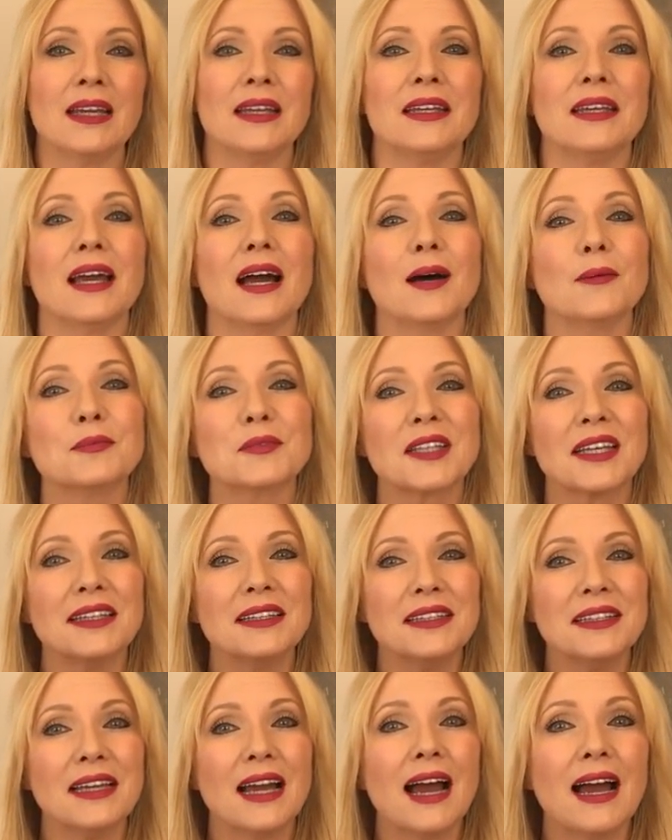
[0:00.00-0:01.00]
Ihr habt
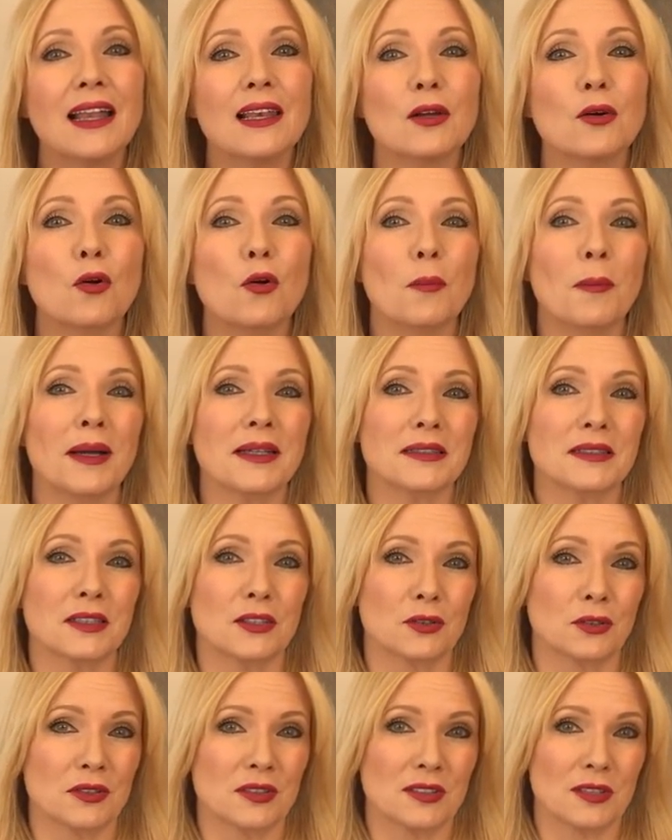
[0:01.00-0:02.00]
geniale
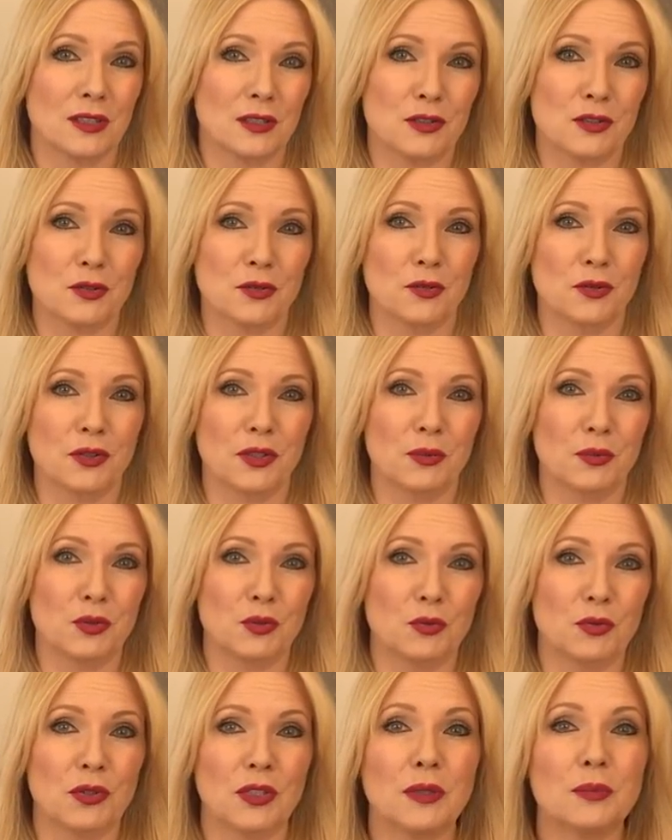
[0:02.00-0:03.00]
Romantikkonstellationen im
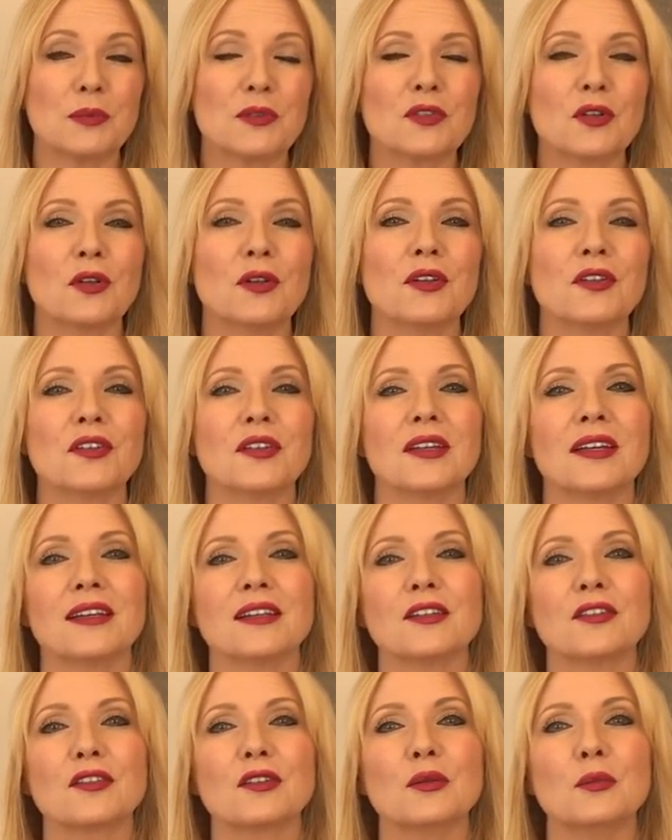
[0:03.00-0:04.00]
Juni, besonders in der
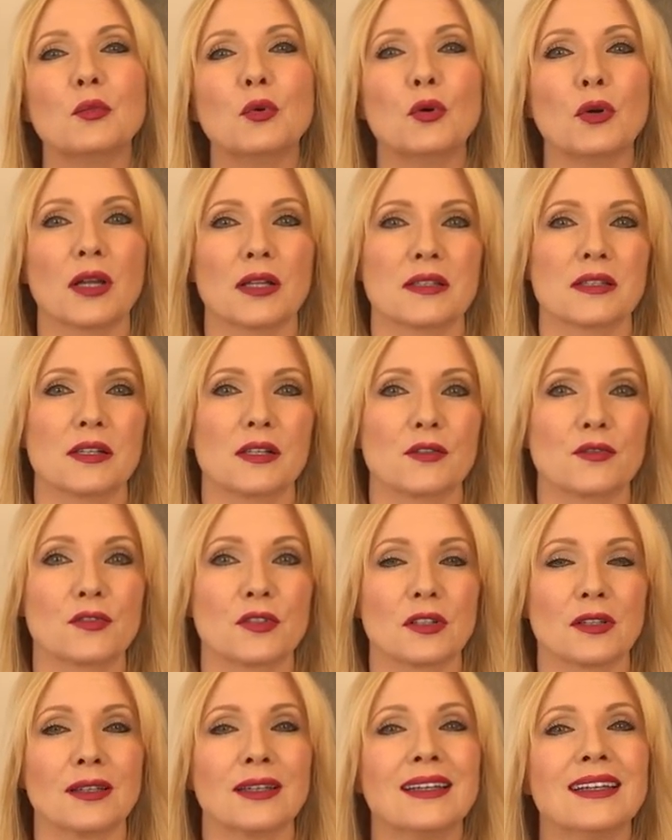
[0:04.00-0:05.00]
ersten
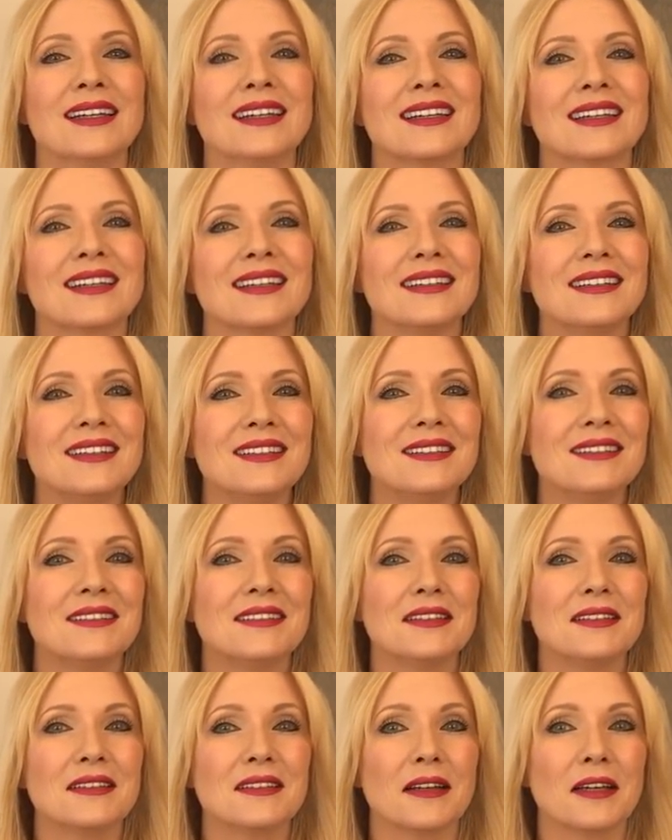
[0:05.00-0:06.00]
Monatshälfte.
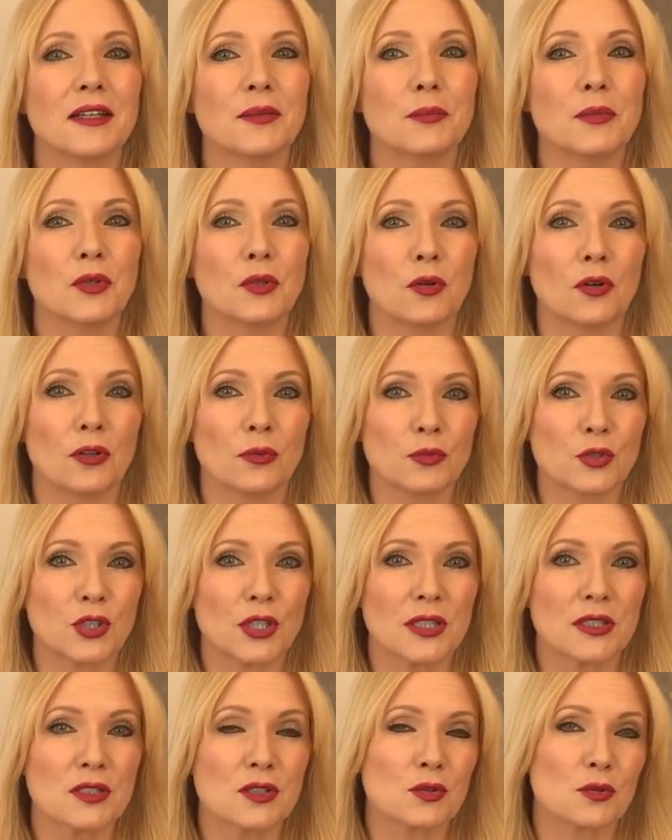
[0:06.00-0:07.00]
Genießt die Zeit mit eurem
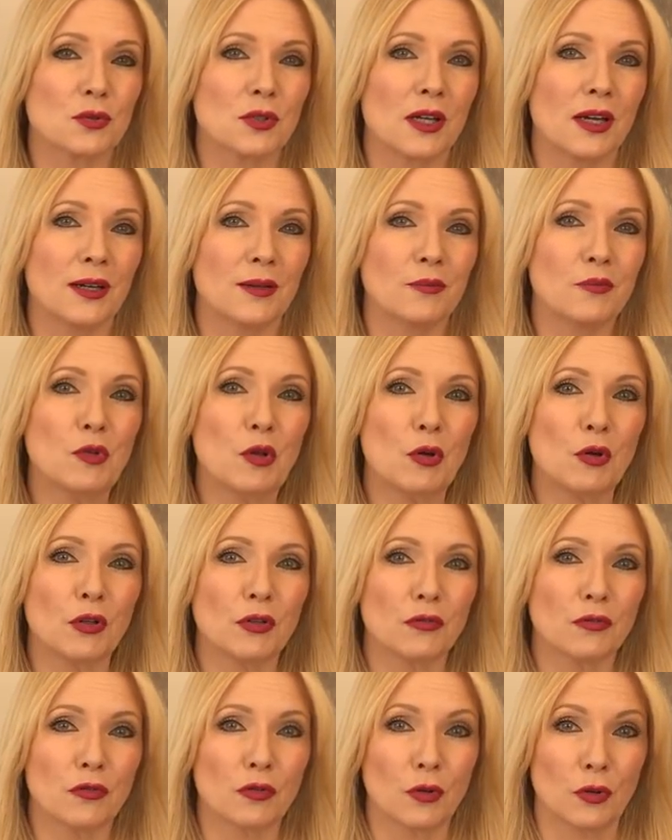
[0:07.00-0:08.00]
Schatz oder einem
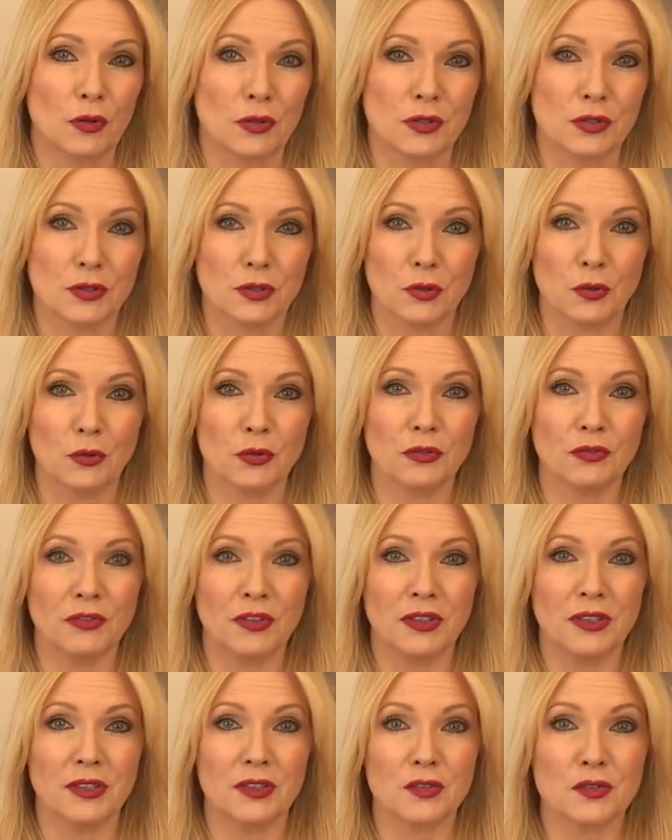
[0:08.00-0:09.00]
neuen Flirt. Und
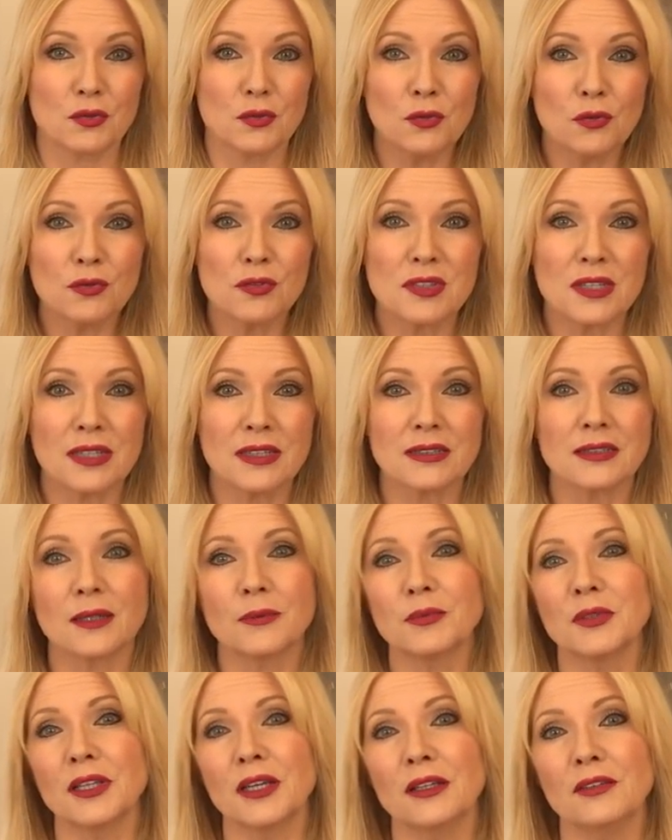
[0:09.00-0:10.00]
wenn ihr solo seid,
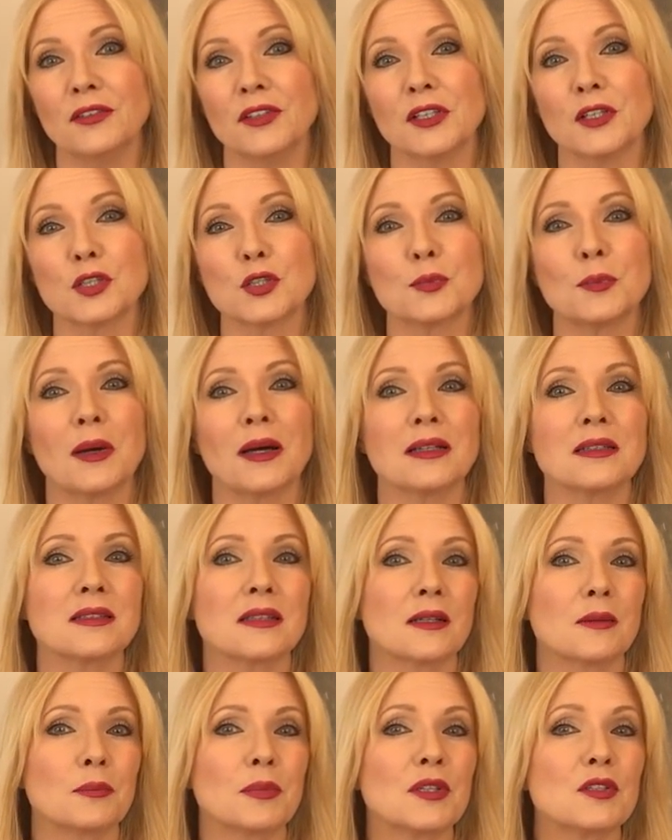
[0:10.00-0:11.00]
habt ihr entweder Spaß
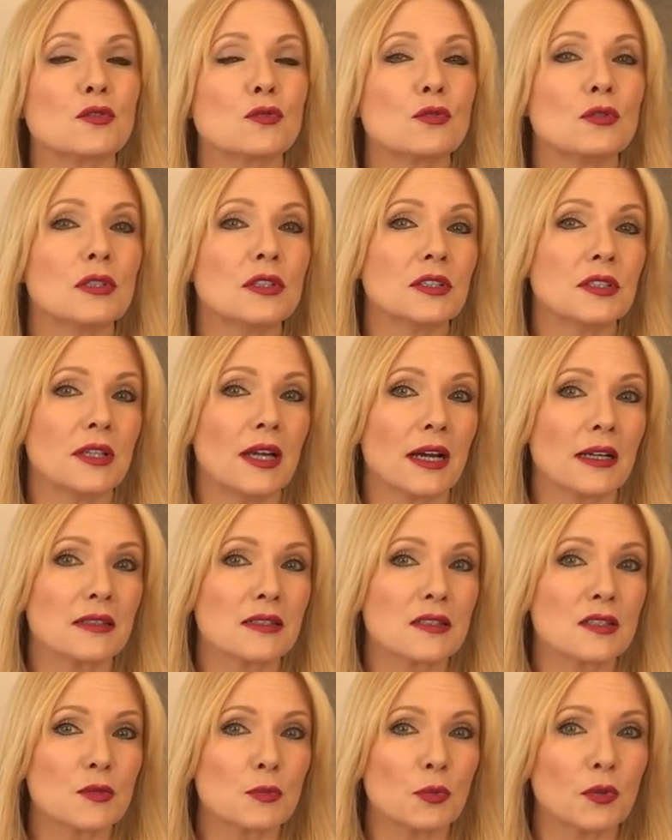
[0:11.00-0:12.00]
an persönlichen
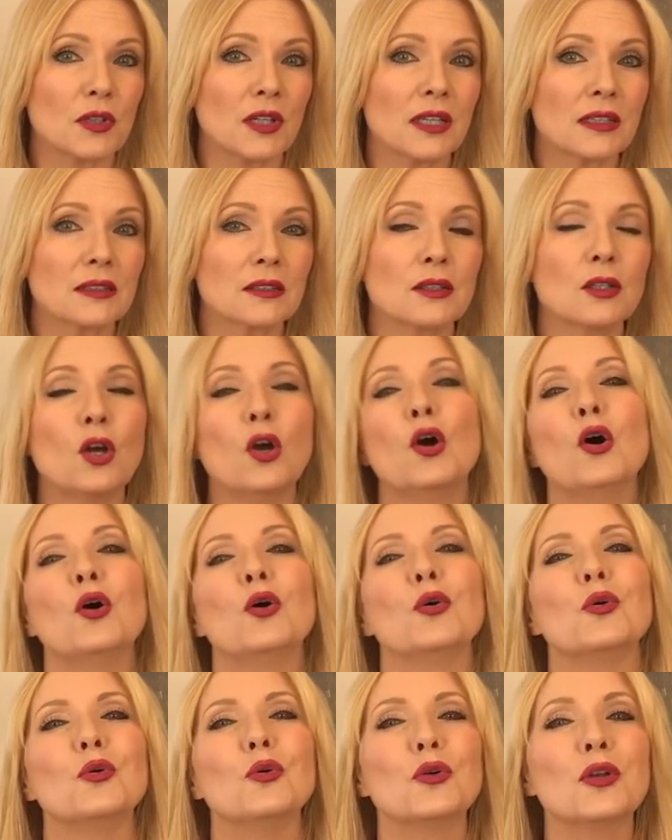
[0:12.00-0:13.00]
Herzensprojekten
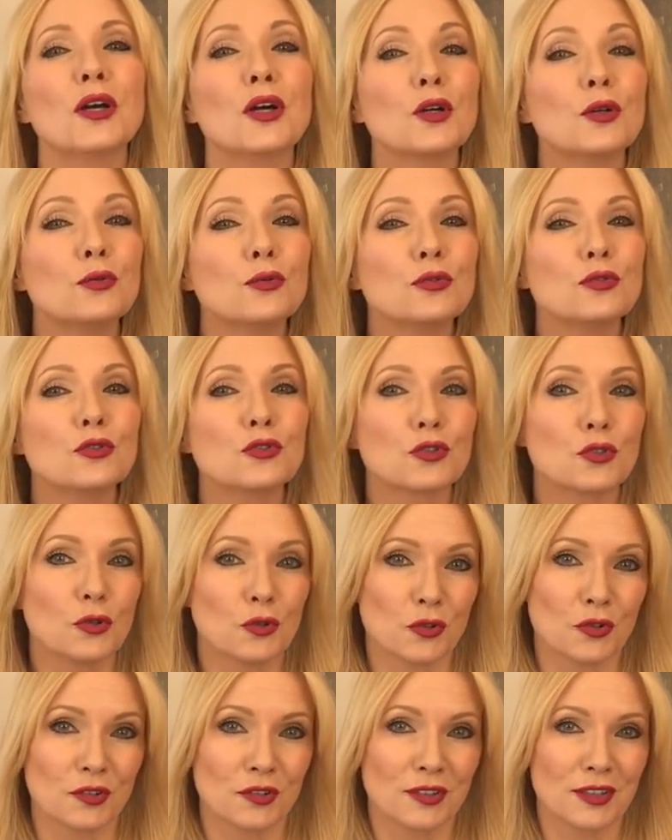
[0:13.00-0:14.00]
oder gute
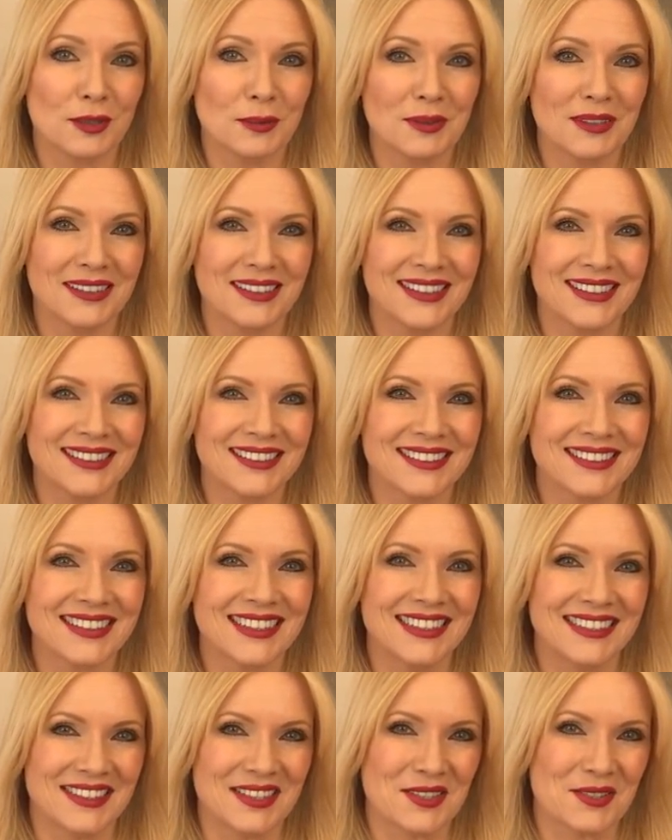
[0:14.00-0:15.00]
Chancen, jemand Nettes
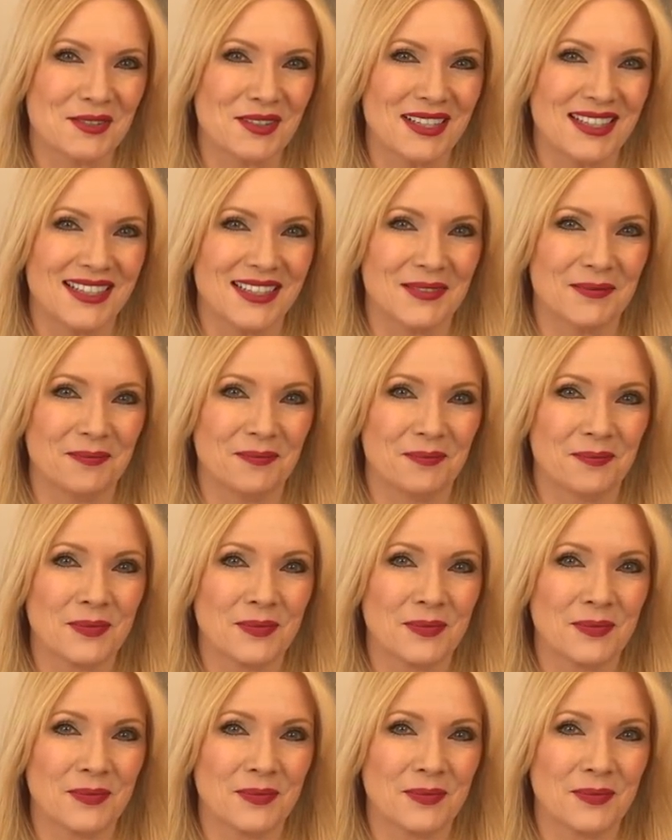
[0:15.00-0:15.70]
kennenzulernen.